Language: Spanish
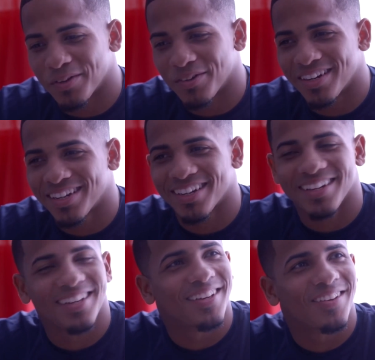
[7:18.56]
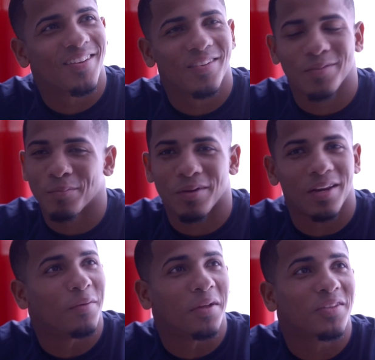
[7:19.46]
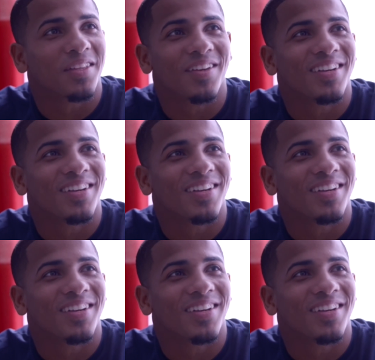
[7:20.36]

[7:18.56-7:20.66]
Según el único testigo, tras